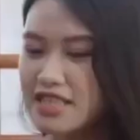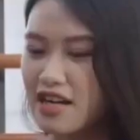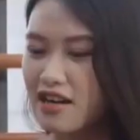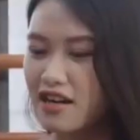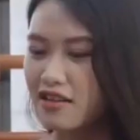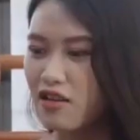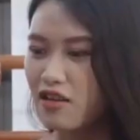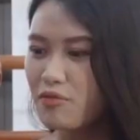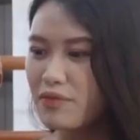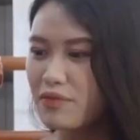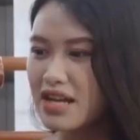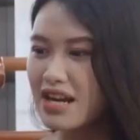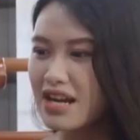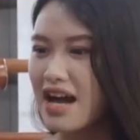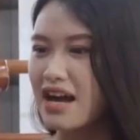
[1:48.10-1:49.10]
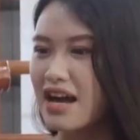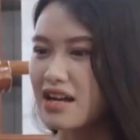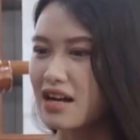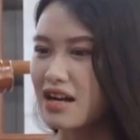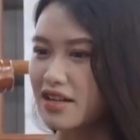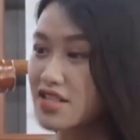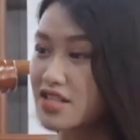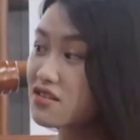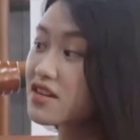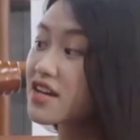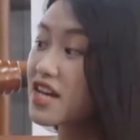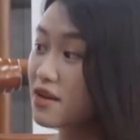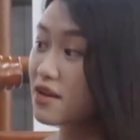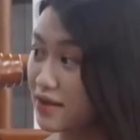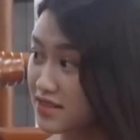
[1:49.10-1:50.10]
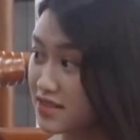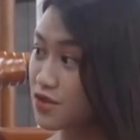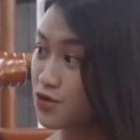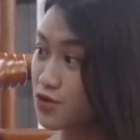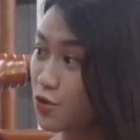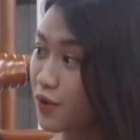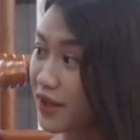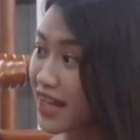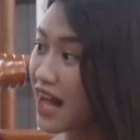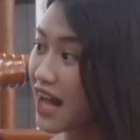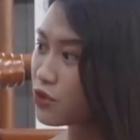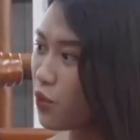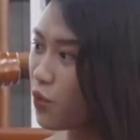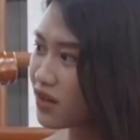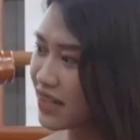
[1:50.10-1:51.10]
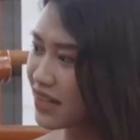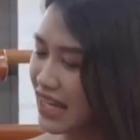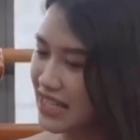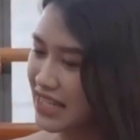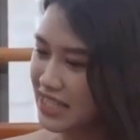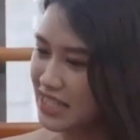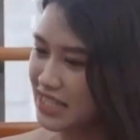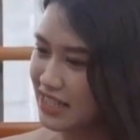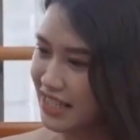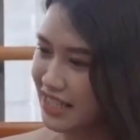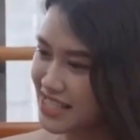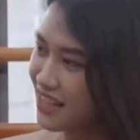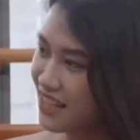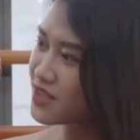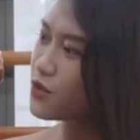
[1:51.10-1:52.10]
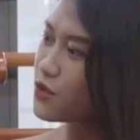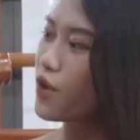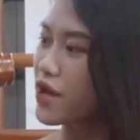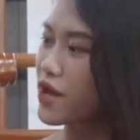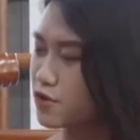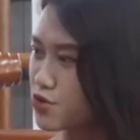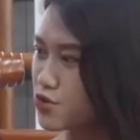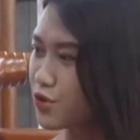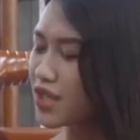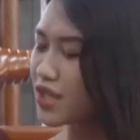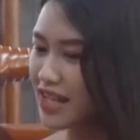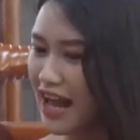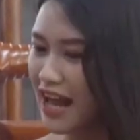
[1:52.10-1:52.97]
Thì uh, không biết là uh, trước khi mà sử dụng cái thang thuốc này thì tình trạng sức khỏe của chú